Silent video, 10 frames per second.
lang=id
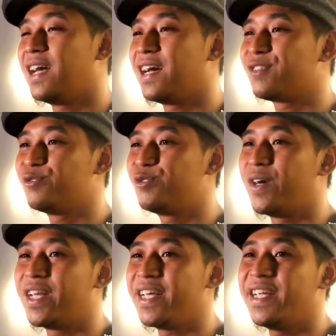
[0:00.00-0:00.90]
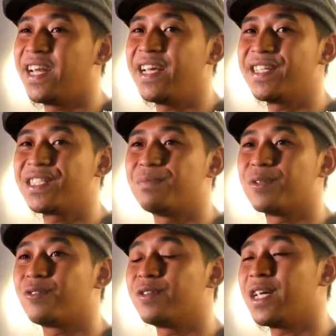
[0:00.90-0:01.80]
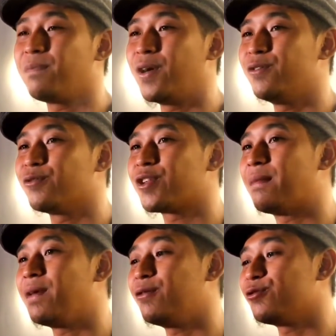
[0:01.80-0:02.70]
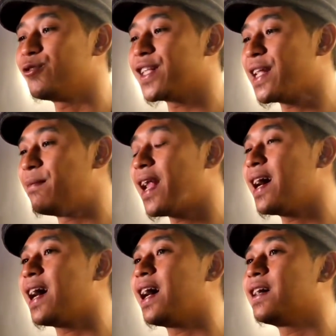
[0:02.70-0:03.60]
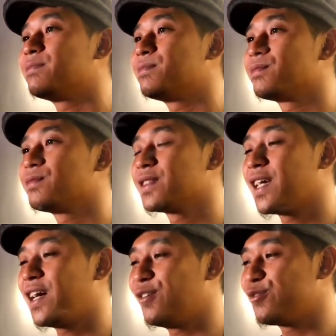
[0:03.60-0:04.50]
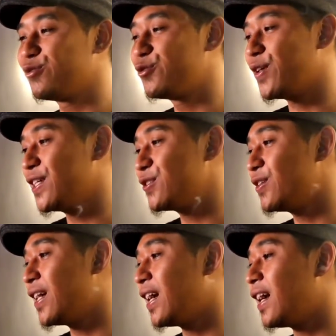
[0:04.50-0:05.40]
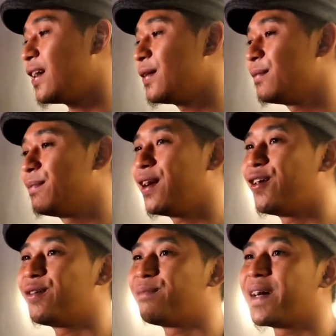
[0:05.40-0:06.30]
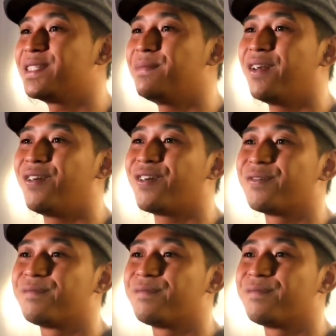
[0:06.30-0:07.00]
Lah tujuan inilah yang sebetulnya poin utama untuk kita melangkah. Kalau tujuannya sudah pelok pasti pelok.